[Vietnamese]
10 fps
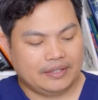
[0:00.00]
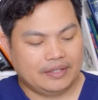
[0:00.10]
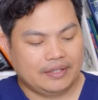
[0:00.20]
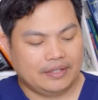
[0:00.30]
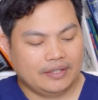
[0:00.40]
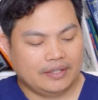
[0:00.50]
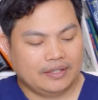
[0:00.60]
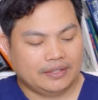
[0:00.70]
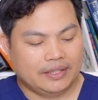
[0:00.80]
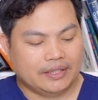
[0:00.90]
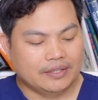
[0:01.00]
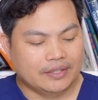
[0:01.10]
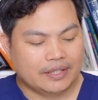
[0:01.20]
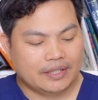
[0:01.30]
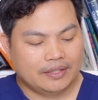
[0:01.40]
à, thì
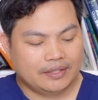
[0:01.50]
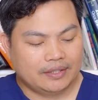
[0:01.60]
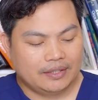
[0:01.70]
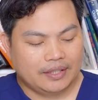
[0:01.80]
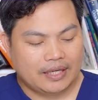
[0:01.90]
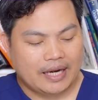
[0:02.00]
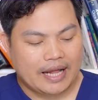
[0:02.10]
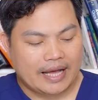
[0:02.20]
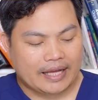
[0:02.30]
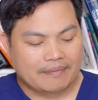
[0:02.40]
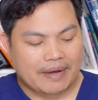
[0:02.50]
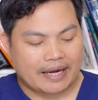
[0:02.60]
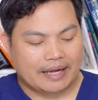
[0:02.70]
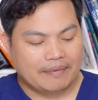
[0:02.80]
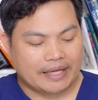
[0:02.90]
thường á là các
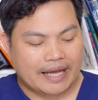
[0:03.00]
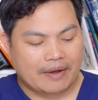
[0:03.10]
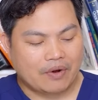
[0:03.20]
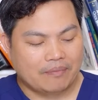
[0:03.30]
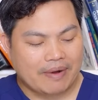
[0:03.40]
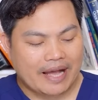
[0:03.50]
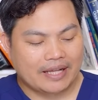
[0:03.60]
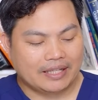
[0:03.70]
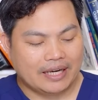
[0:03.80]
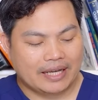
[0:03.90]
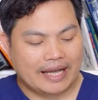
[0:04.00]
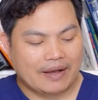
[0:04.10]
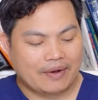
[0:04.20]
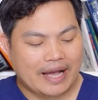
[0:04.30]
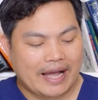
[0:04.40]
bạn đã bị cao gò má thì là
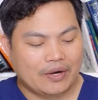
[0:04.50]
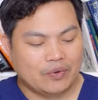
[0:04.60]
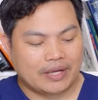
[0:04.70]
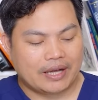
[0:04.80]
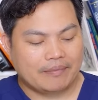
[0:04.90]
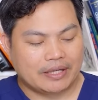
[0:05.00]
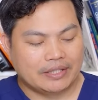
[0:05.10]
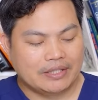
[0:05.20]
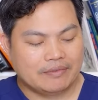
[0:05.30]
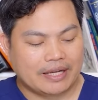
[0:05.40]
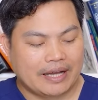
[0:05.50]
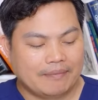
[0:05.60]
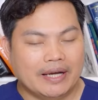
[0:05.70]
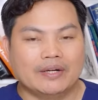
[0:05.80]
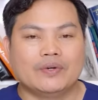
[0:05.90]
cao cả hai luôn cao mặt trước và cao
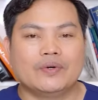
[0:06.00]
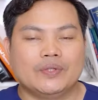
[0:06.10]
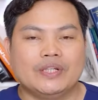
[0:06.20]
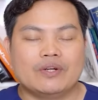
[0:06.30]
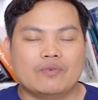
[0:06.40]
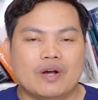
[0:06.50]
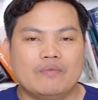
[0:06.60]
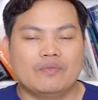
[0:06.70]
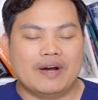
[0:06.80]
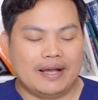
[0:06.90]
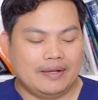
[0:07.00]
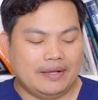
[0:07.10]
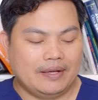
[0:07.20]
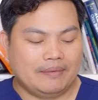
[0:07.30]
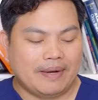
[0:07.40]
bên luôn tuy nhiên cũng có một
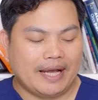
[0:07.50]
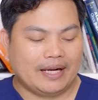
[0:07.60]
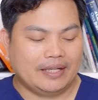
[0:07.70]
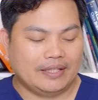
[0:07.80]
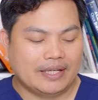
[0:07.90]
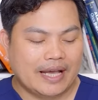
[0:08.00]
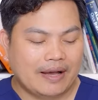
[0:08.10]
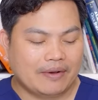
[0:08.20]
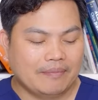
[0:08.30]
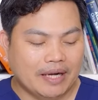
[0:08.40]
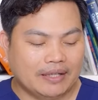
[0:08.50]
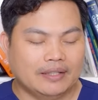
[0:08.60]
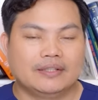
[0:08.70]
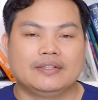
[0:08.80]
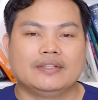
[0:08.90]
vài bạn là chỉ cao cái bên
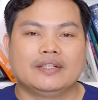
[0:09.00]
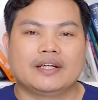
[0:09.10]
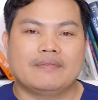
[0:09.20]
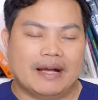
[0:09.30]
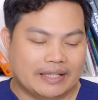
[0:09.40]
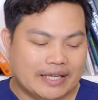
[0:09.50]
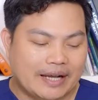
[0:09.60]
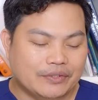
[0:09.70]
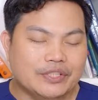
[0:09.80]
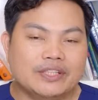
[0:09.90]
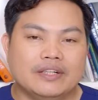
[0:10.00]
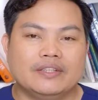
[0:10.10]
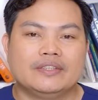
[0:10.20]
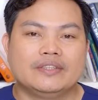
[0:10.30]
thôi các bạn chỉ cao trước thôi